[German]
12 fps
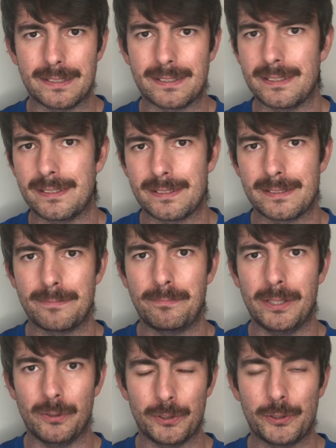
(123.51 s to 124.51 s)
das ist
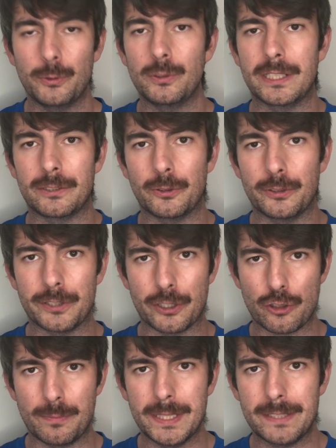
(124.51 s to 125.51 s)
bei uns Julian
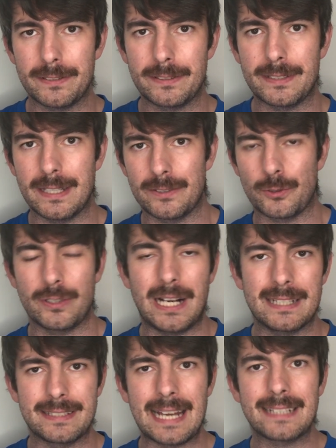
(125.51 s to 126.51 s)
Günther Schmidt, der so eine
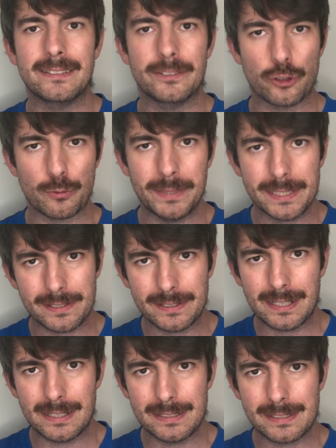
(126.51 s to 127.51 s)
Art hängende Spitze
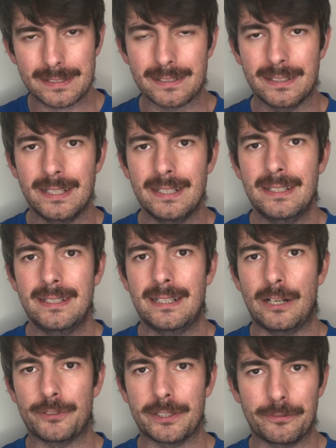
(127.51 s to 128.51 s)
ja ist.
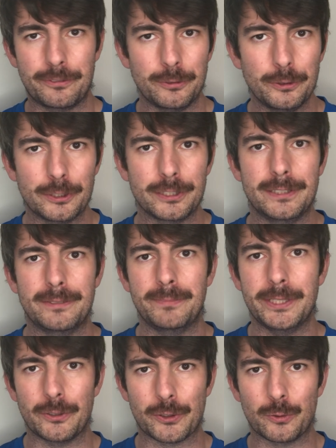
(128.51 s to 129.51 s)
Auf den Flügeln
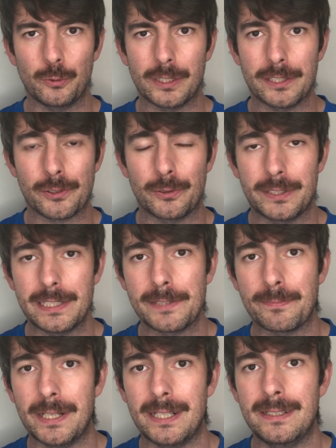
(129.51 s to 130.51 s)
Minos Guras und
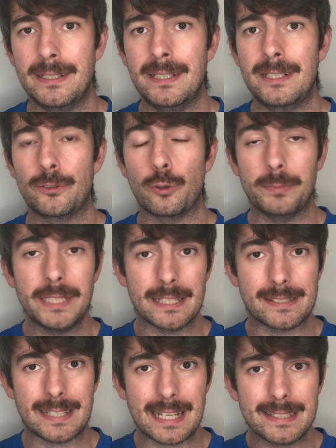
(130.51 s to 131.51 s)
diesmal
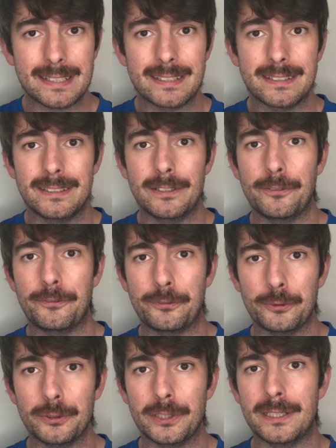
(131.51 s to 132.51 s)
Tobias Jennecke
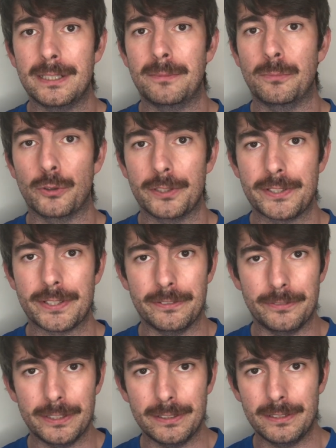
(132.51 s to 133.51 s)
für Maurice
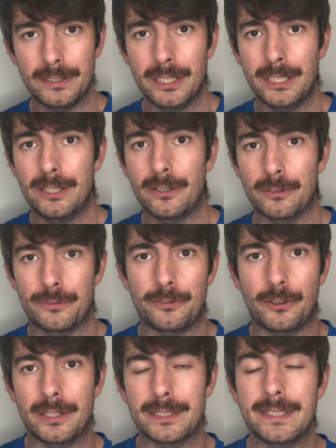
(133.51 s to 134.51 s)
de Ville und
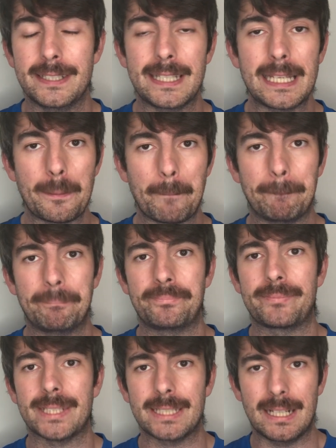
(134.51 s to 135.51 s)
vorne eben
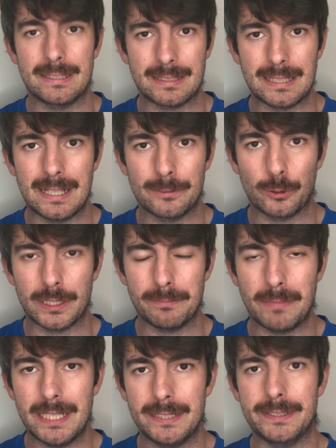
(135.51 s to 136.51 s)
Adriano
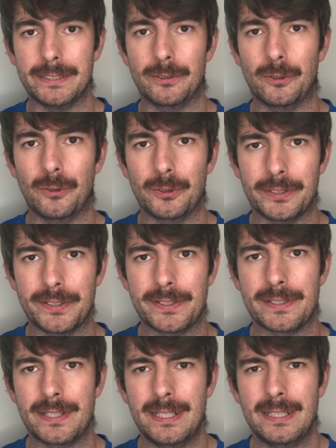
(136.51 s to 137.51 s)
Grimaldi. Und